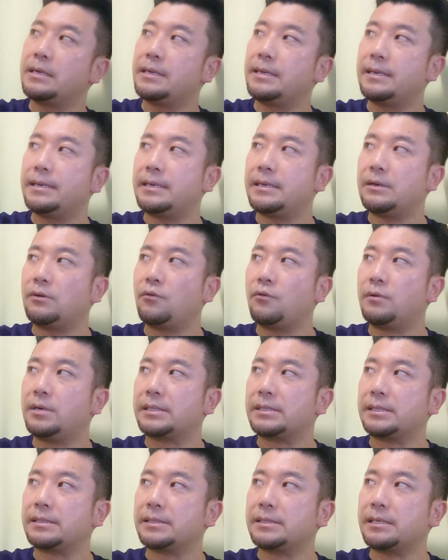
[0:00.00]
えー、大
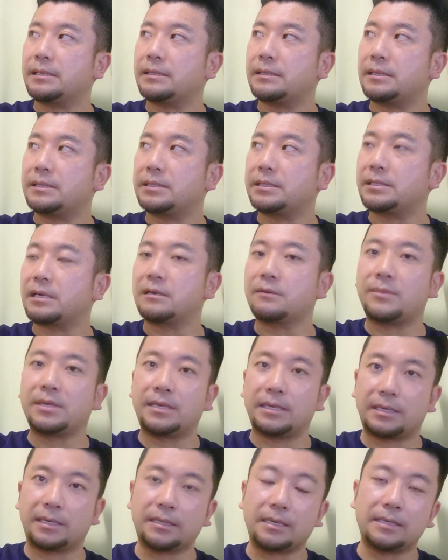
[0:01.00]
型船って近くま
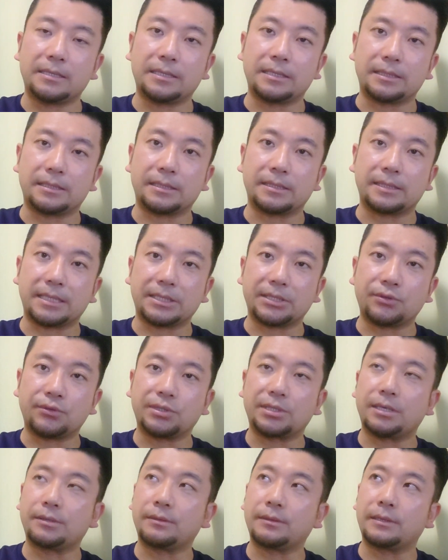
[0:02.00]
で行けないじゃないですか、座礁
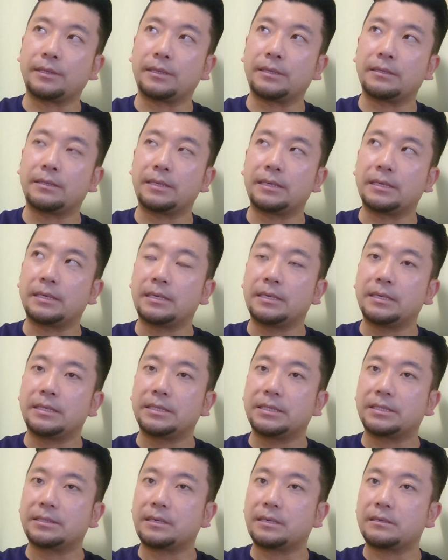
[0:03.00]
しちゃうのでね。で、
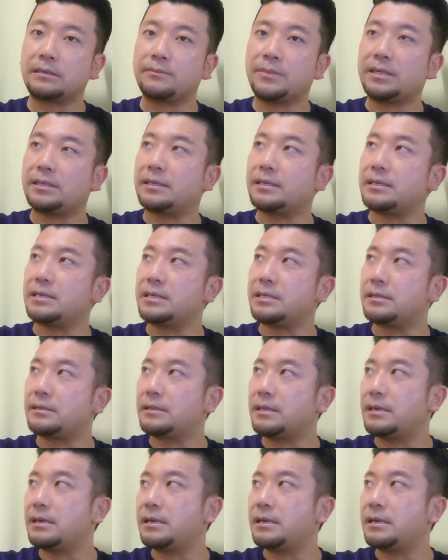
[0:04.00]
近くまで行っ